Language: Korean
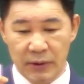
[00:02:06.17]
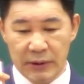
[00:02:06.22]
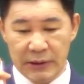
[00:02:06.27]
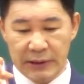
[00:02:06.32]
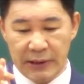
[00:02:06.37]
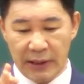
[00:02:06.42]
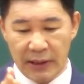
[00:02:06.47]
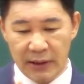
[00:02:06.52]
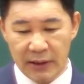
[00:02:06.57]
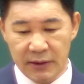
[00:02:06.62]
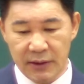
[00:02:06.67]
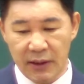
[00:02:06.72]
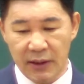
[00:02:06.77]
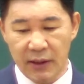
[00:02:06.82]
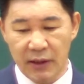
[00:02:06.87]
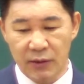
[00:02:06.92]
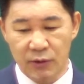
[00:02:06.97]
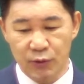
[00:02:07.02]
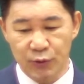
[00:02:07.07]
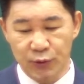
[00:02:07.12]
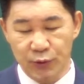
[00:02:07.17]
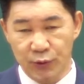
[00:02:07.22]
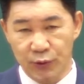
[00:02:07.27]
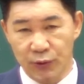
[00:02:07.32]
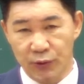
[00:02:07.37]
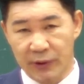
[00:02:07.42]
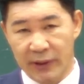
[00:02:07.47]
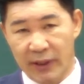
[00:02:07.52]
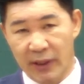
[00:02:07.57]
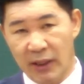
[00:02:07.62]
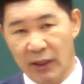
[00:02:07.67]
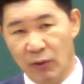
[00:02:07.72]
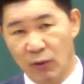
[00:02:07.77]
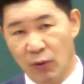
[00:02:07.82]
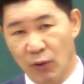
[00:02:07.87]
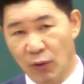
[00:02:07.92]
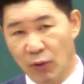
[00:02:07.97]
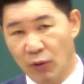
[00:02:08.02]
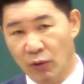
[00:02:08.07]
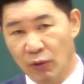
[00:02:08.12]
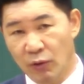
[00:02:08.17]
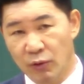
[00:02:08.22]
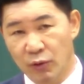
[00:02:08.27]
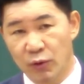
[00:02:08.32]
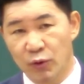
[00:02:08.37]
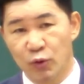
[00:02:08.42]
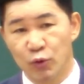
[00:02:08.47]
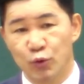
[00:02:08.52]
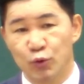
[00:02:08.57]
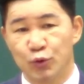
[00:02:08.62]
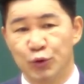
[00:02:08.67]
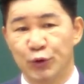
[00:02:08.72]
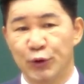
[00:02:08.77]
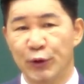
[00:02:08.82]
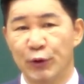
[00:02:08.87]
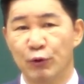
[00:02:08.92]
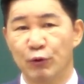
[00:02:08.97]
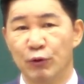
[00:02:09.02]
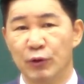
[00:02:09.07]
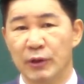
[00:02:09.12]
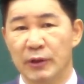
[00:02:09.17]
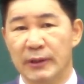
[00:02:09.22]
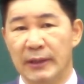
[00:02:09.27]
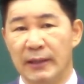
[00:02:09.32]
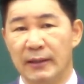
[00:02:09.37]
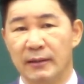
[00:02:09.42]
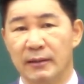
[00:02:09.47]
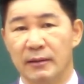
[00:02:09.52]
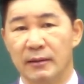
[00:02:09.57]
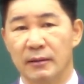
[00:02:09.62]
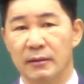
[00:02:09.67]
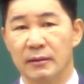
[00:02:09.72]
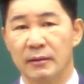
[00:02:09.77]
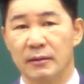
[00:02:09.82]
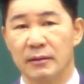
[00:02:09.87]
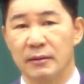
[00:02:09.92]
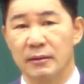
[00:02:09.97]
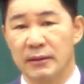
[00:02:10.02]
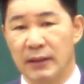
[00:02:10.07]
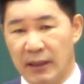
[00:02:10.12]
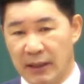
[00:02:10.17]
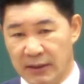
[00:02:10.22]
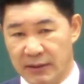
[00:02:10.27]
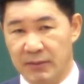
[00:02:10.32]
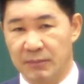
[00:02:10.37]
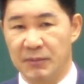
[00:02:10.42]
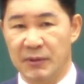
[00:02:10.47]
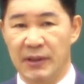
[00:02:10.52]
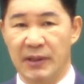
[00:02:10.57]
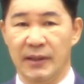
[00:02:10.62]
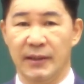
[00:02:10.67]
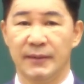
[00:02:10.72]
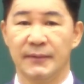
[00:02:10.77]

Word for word: 장세기 쭉 나가고 출애굽이 딱 나갔습니다.